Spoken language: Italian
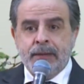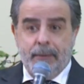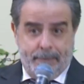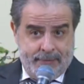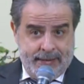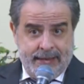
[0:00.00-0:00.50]

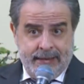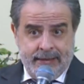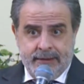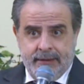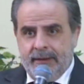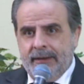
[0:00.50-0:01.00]

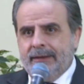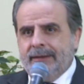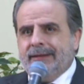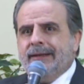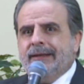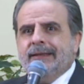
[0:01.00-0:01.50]
ma
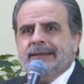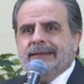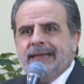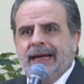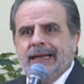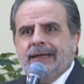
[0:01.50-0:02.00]
eh,
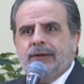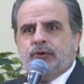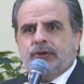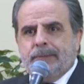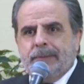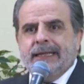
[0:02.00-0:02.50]
dallo
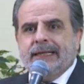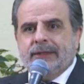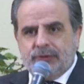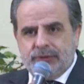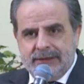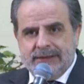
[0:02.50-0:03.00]

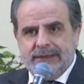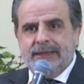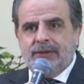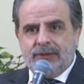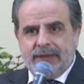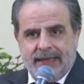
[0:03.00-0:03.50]
Spirito di
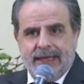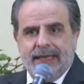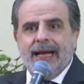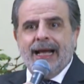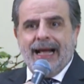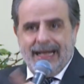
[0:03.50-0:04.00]
Dio
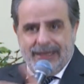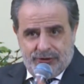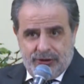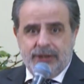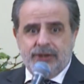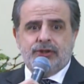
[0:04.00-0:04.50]
che
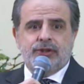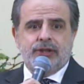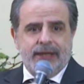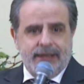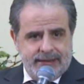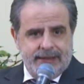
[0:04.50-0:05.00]

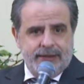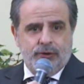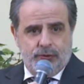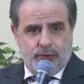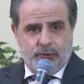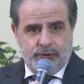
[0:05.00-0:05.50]
agisce
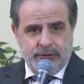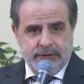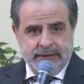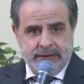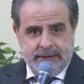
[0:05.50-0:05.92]
in loro.